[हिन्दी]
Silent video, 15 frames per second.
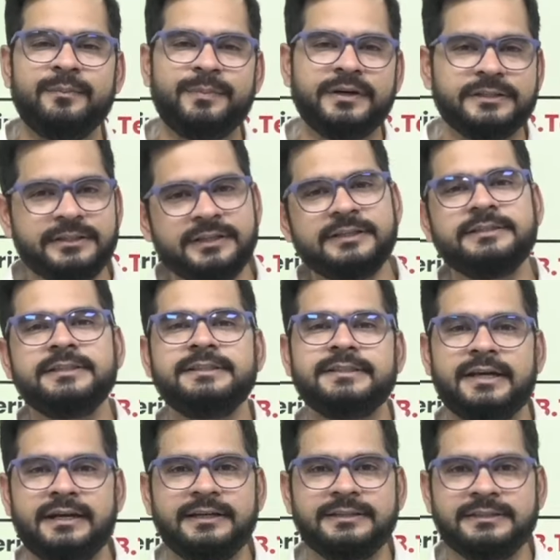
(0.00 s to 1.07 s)
प्रेशर इस चीज़
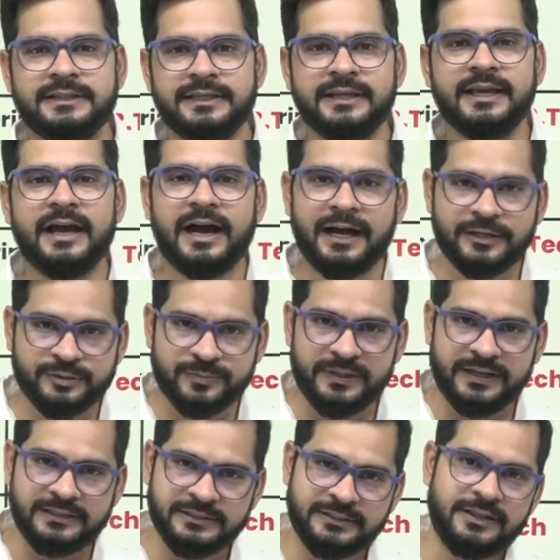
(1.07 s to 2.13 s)
का लीजिए कि आज
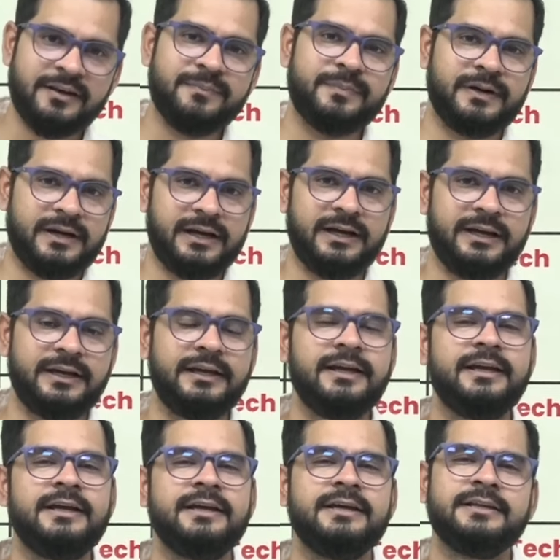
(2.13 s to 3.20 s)
मैंने जितना पढ़ा है
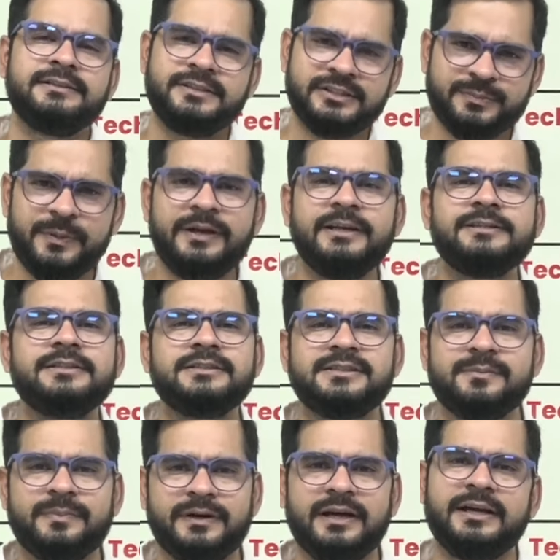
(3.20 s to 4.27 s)
जिस भी टीचर से
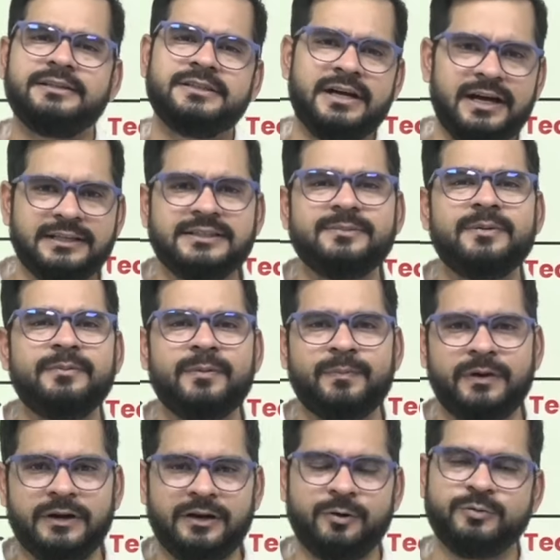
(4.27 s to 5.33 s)
पढ़ा है जहाँ से भी मैं
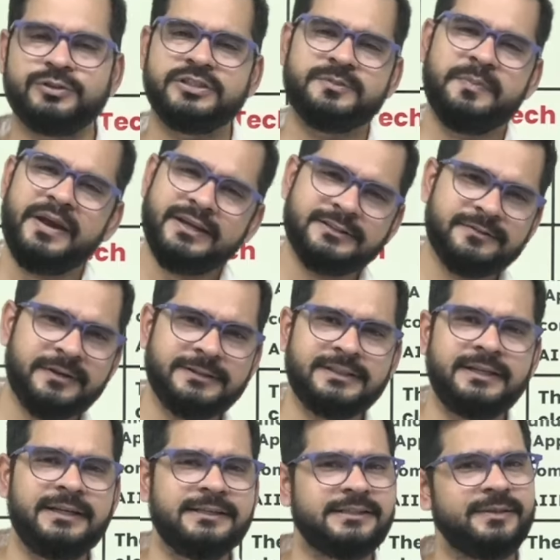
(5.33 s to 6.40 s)
पढ़ रहा हूँ जिस भी एक्स वाई
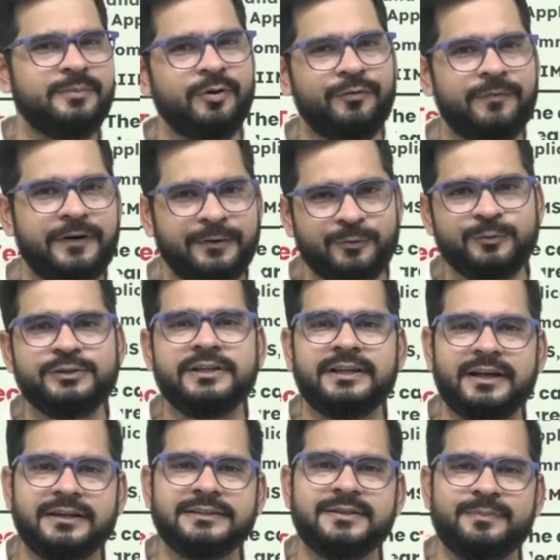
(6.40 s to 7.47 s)
जेड किसी भी ऑफलाइन कोचिंग
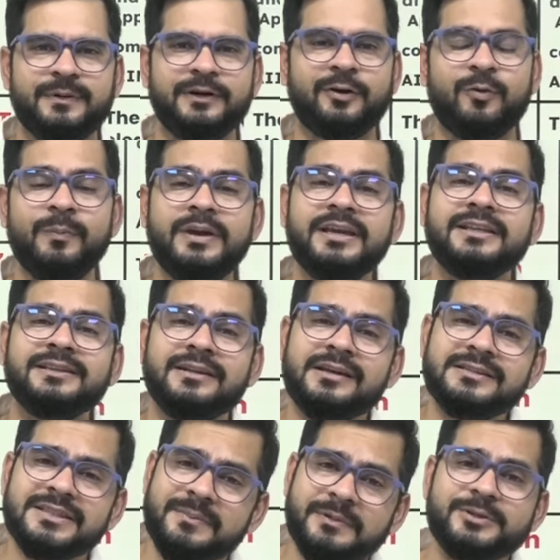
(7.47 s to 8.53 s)
क्लास से पढ़ रहा हूँ मैं कितना
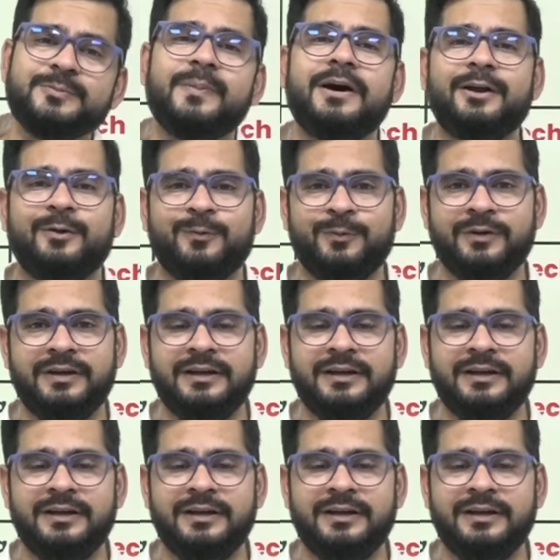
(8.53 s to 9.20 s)
समझ पा रहा हूँ